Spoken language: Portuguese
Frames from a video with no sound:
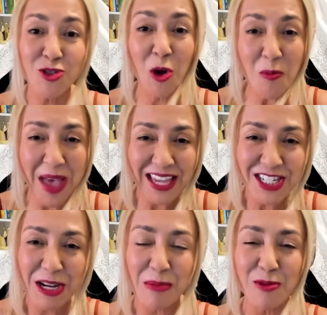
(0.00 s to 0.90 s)
sou
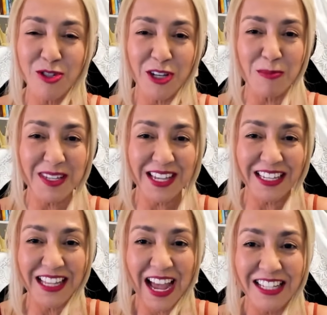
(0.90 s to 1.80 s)
médica
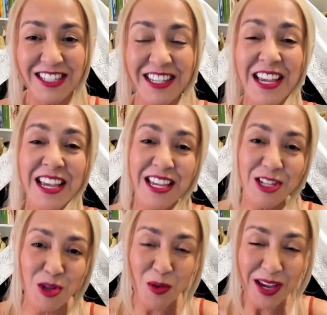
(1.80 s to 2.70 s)
multiespecialidades
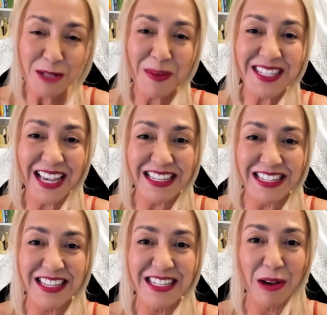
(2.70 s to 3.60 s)
e sou
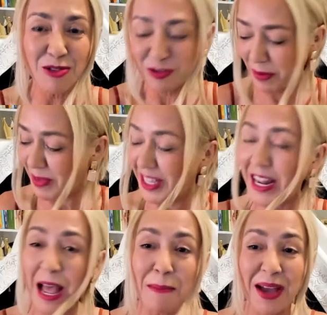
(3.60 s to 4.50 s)
especialista em saúde
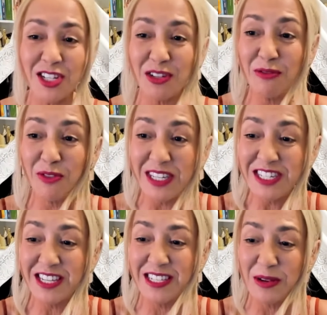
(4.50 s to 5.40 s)
feminina há mais de
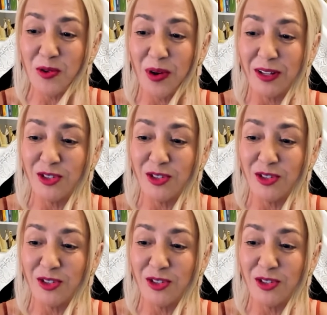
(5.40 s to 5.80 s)
25